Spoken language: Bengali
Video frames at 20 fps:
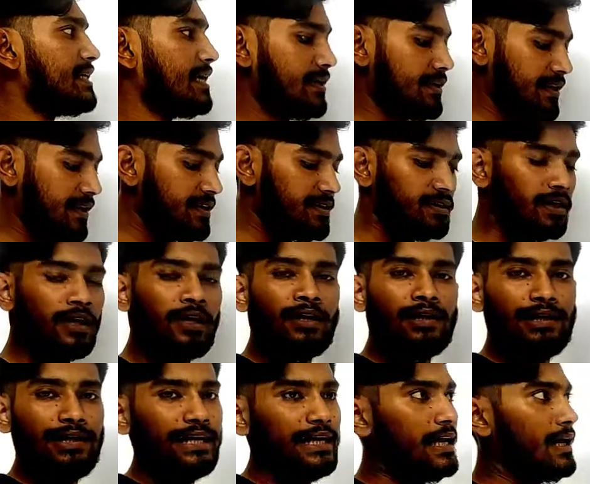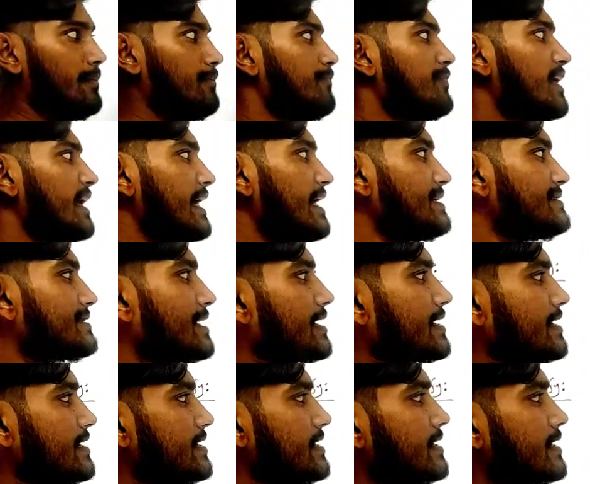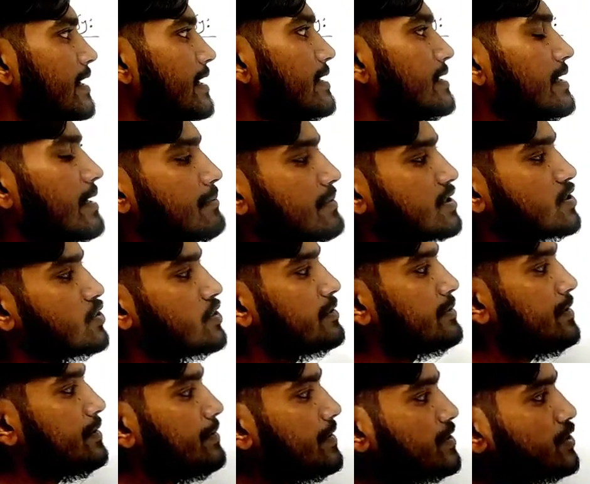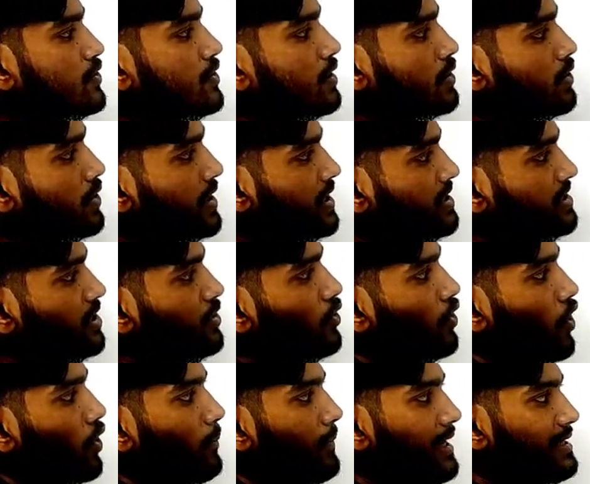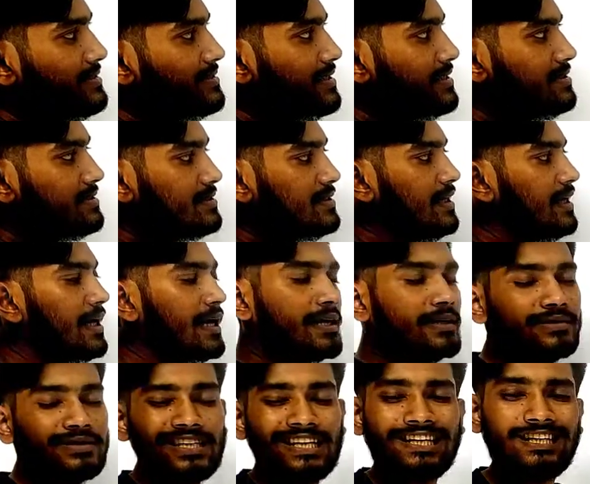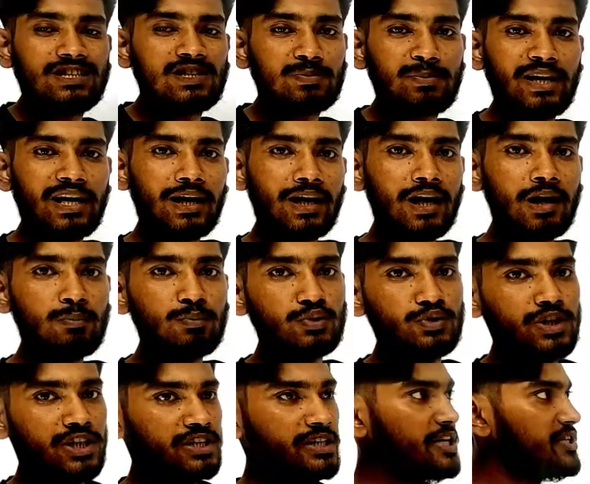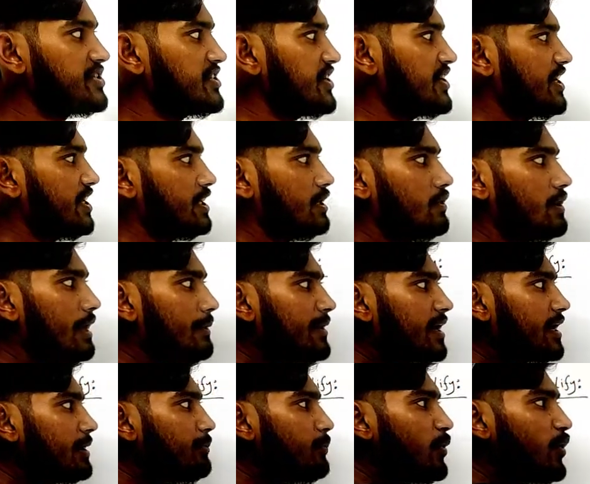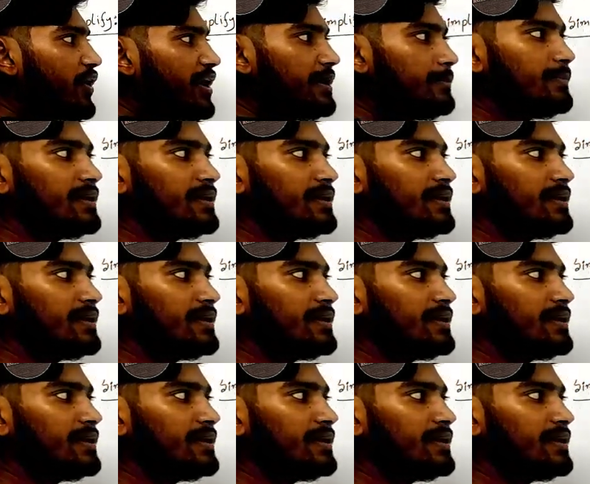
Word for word: সার্কিট নিলাম এই সার্কিটের ক্ষেত্রে আমরা যদি বিবেচনা করি যে নর্মাল সেন্সে এখানে সিরিজ প্যারালাল বোঝা যাচ্ছে না তাহলে আমাকে পয়েন্ট